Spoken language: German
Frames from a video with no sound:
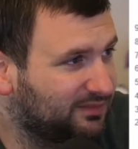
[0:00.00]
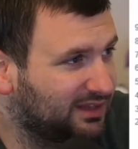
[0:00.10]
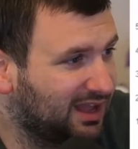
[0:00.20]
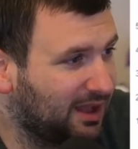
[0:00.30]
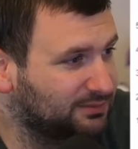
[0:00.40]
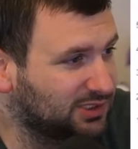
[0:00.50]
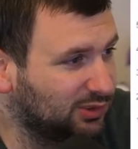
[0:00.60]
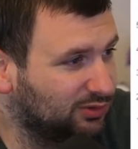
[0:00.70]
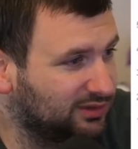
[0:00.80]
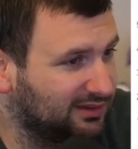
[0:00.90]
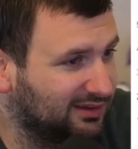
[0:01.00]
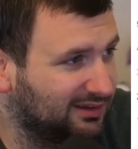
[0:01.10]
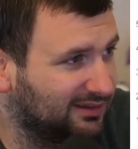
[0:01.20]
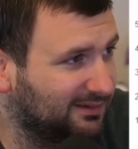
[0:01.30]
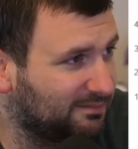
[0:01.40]

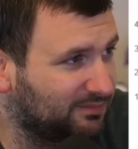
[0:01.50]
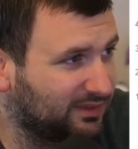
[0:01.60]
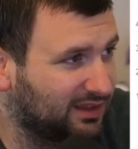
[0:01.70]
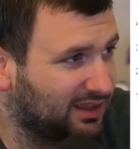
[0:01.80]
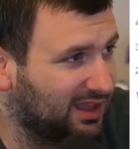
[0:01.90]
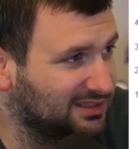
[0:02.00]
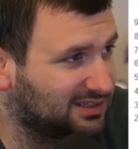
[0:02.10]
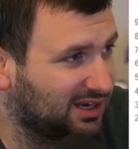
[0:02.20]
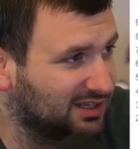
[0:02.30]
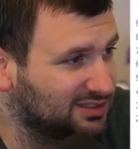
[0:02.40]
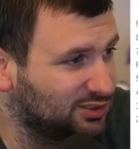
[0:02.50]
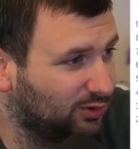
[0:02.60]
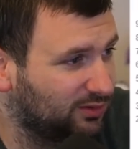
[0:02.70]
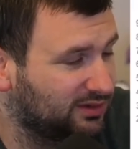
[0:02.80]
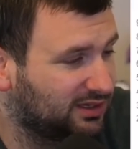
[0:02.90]
absolute äh,
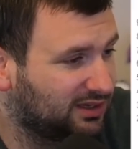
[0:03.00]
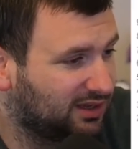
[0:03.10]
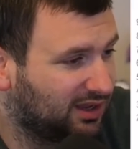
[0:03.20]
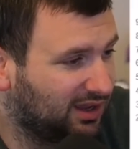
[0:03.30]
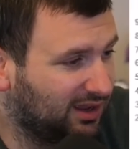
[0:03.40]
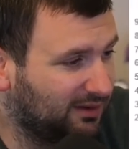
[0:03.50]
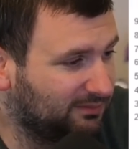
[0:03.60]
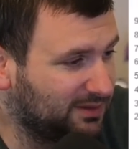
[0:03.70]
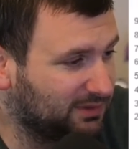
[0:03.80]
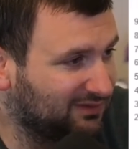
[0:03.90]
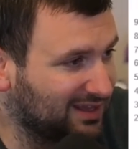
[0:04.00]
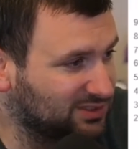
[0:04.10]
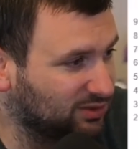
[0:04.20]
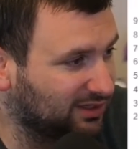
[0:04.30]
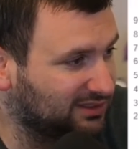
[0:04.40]
Eskalation. Ähm, niemand weiß
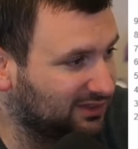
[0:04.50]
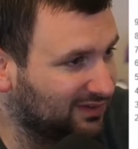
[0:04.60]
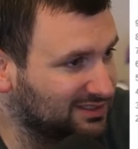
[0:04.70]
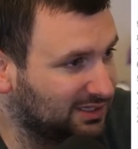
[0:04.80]
so richtig, was hier